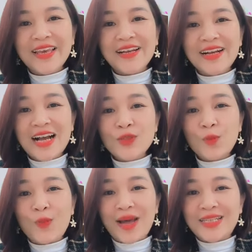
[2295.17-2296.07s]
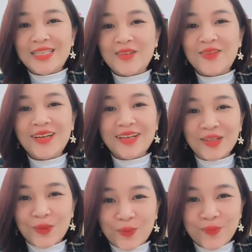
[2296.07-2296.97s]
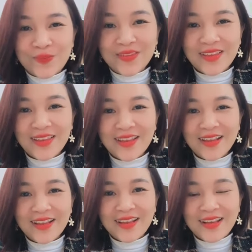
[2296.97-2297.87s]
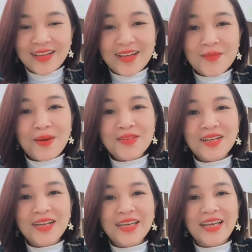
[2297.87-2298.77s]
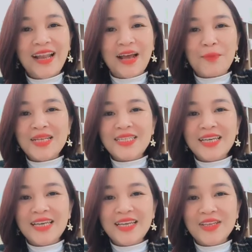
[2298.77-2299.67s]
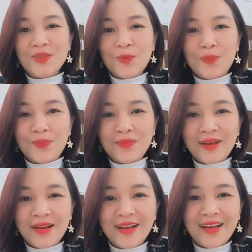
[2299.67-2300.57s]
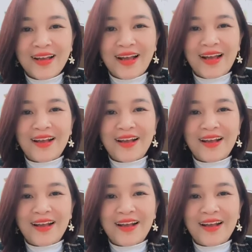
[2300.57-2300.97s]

Đừng bao giờ nghĩ người khác giúp bạn chỉ vì lời lộc. Đừng bao giờ nghĩ là bác sĩ giúp